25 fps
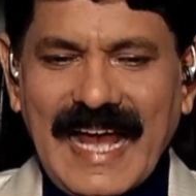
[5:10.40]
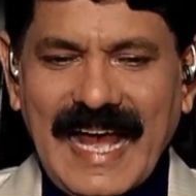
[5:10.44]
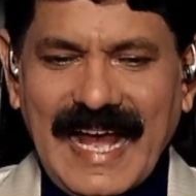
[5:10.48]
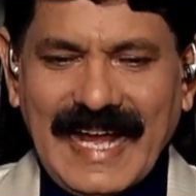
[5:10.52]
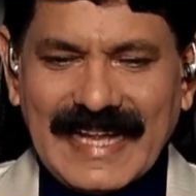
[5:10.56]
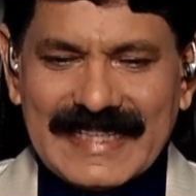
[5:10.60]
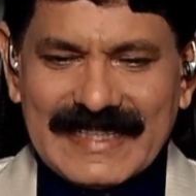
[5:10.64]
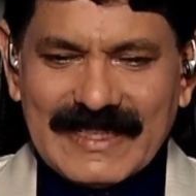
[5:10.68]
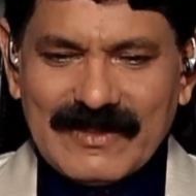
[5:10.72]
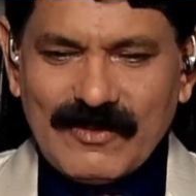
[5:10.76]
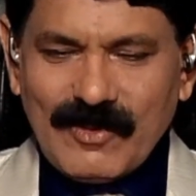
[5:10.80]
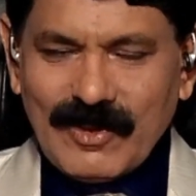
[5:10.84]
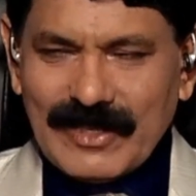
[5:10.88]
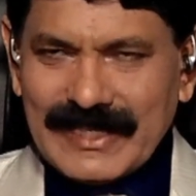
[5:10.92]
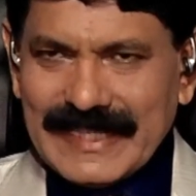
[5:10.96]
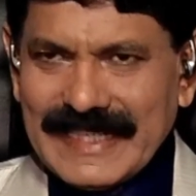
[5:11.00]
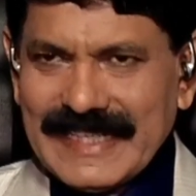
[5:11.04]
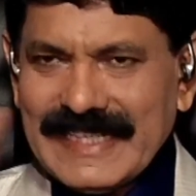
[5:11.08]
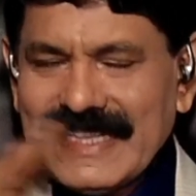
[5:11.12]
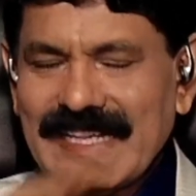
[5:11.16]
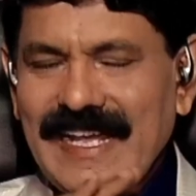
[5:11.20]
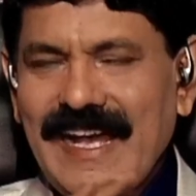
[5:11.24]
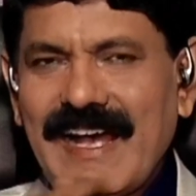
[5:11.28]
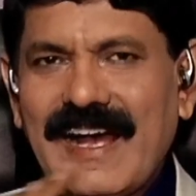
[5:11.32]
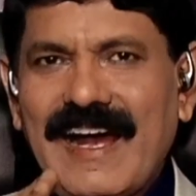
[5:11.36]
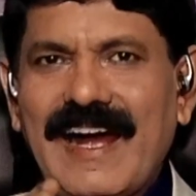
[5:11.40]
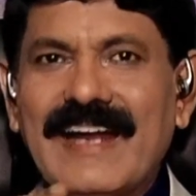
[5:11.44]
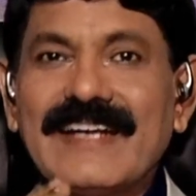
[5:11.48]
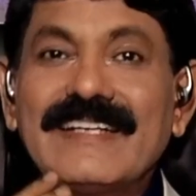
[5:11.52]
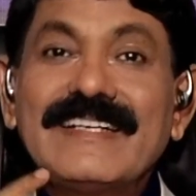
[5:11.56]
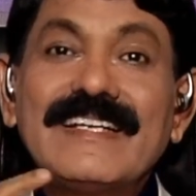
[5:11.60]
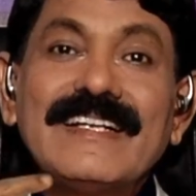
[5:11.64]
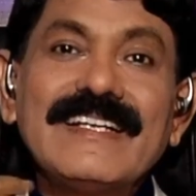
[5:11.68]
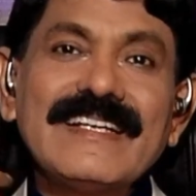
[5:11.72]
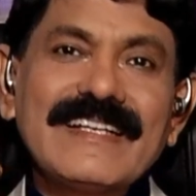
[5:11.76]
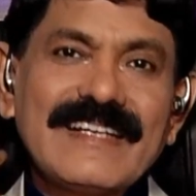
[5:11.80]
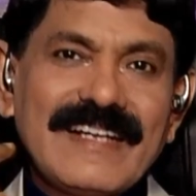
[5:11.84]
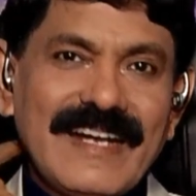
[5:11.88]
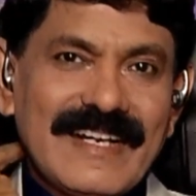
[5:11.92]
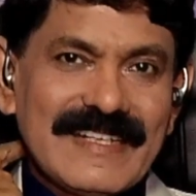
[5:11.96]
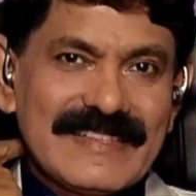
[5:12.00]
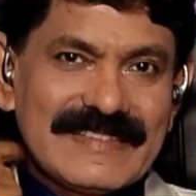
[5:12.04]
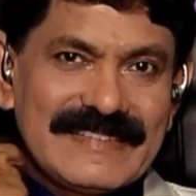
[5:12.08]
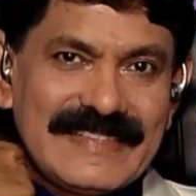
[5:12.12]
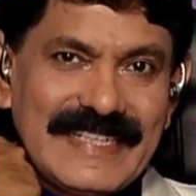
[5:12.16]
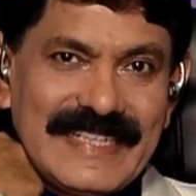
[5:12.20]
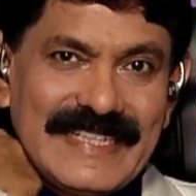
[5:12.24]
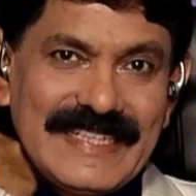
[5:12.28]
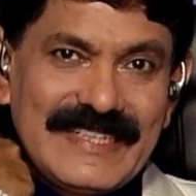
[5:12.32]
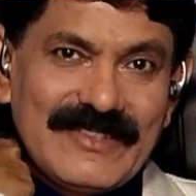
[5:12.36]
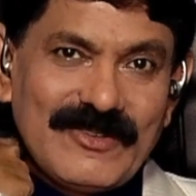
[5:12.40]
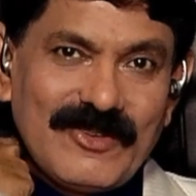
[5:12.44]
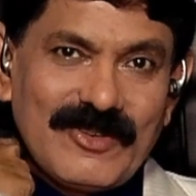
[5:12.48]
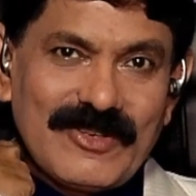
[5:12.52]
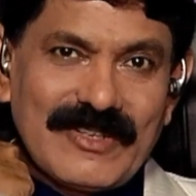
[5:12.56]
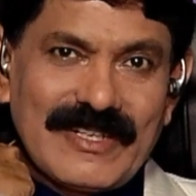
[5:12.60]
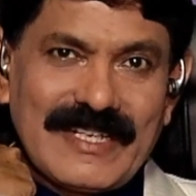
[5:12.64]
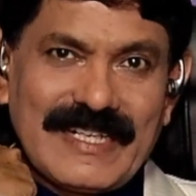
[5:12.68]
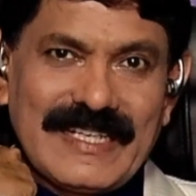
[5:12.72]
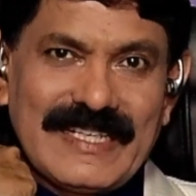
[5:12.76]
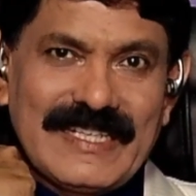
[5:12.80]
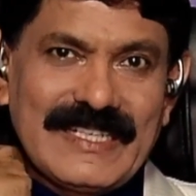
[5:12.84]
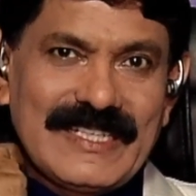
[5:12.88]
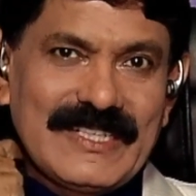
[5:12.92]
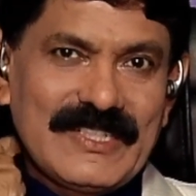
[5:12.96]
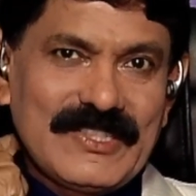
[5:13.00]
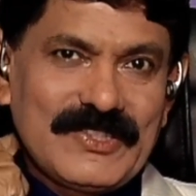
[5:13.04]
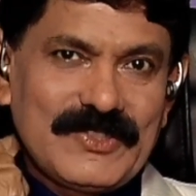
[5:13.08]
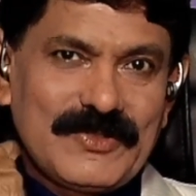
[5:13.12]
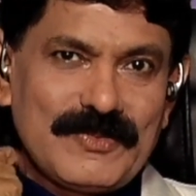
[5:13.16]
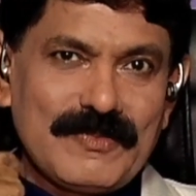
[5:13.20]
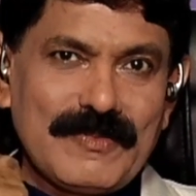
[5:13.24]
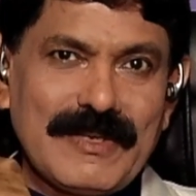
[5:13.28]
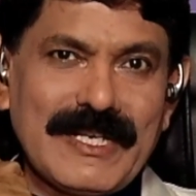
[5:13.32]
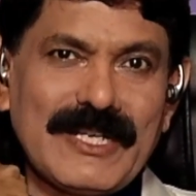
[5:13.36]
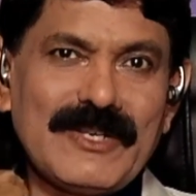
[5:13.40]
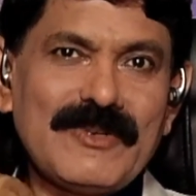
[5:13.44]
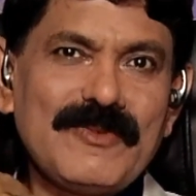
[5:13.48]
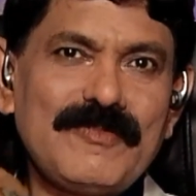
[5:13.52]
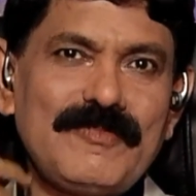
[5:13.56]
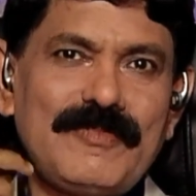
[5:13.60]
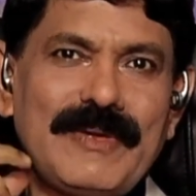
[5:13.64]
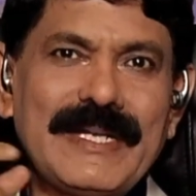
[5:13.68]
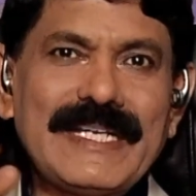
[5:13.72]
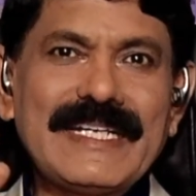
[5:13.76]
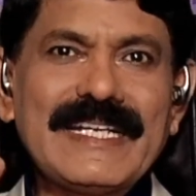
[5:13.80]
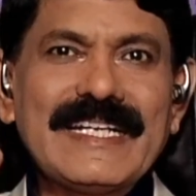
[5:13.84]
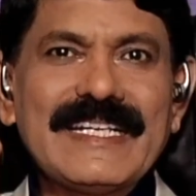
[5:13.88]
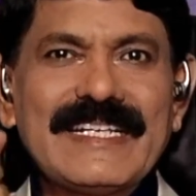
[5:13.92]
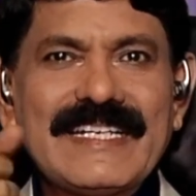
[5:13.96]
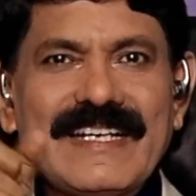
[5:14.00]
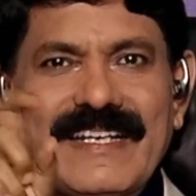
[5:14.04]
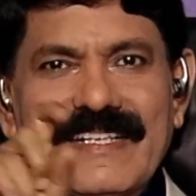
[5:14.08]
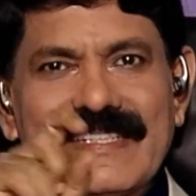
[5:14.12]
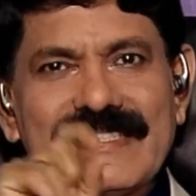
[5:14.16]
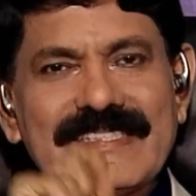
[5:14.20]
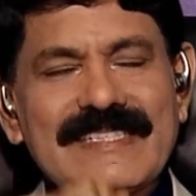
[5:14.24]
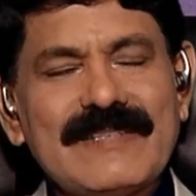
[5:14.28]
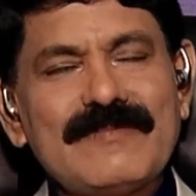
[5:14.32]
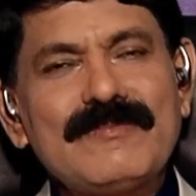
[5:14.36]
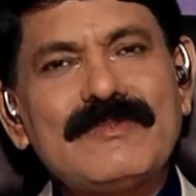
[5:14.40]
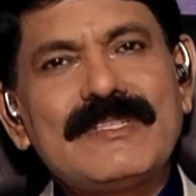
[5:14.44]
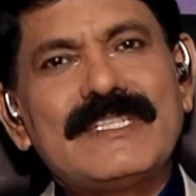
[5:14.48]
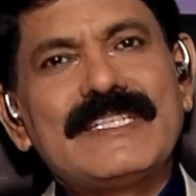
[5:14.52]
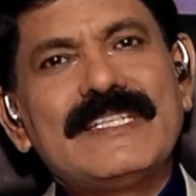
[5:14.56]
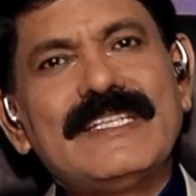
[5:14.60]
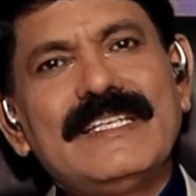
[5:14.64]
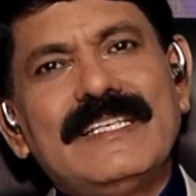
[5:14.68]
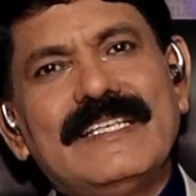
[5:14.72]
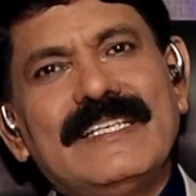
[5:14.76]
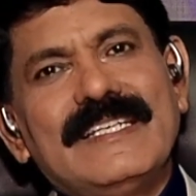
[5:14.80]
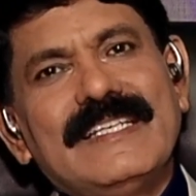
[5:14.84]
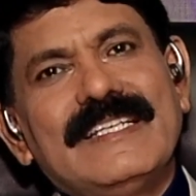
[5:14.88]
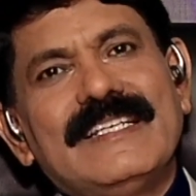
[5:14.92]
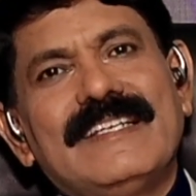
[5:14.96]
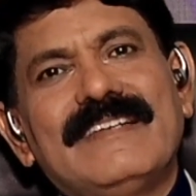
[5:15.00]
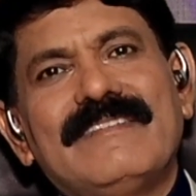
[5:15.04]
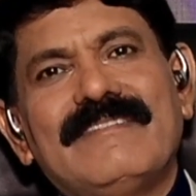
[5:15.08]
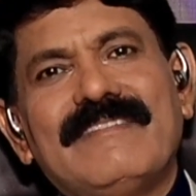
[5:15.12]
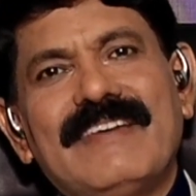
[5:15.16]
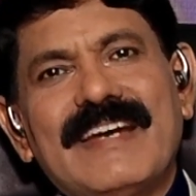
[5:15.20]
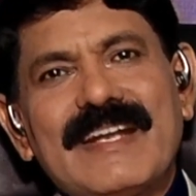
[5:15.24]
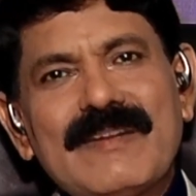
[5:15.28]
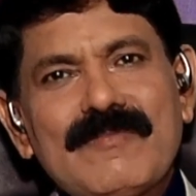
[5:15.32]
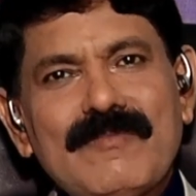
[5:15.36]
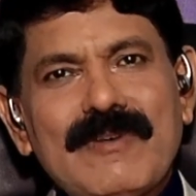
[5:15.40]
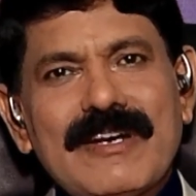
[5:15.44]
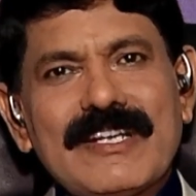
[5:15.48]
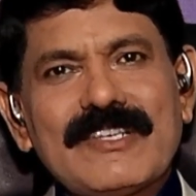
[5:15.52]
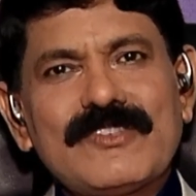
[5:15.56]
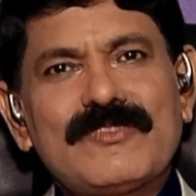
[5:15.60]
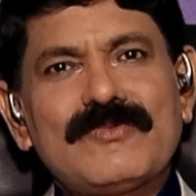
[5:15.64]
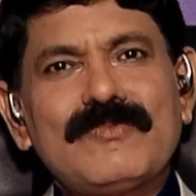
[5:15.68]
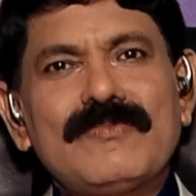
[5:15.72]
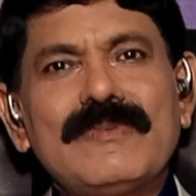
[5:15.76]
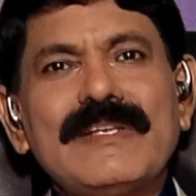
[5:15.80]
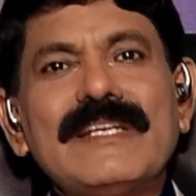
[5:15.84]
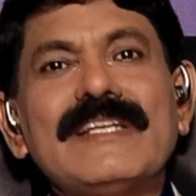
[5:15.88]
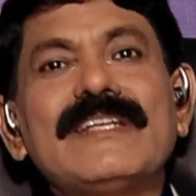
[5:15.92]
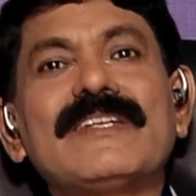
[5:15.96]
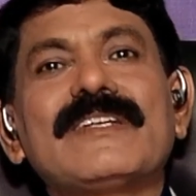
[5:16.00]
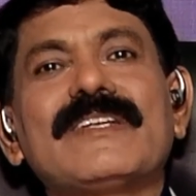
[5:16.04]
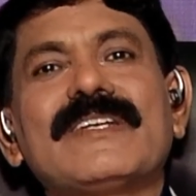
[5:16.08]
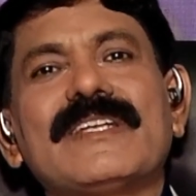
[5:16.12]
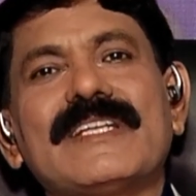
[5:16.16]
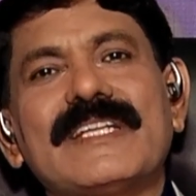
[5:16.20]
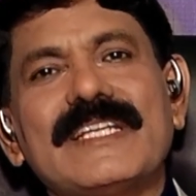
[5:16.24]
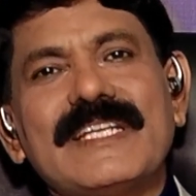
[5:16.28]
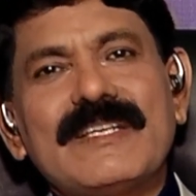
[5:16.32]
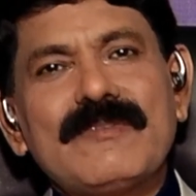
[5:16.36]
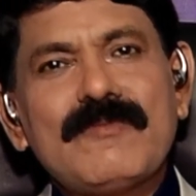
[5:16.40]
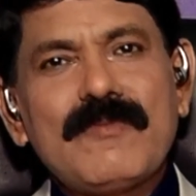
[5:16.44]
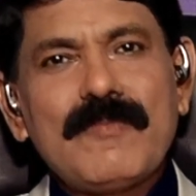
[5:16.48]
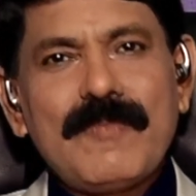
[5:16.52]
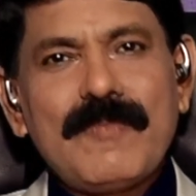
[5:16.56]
அதை ஒட்டி தான் ஆண்களுக்கான சென்ட்டு ஒரு க ஸ்மெல்லும் பெண்களுக்கான சென்ட்டு வேறு மாற ஸ்மெல் இருக்கிறதையும் நம்ம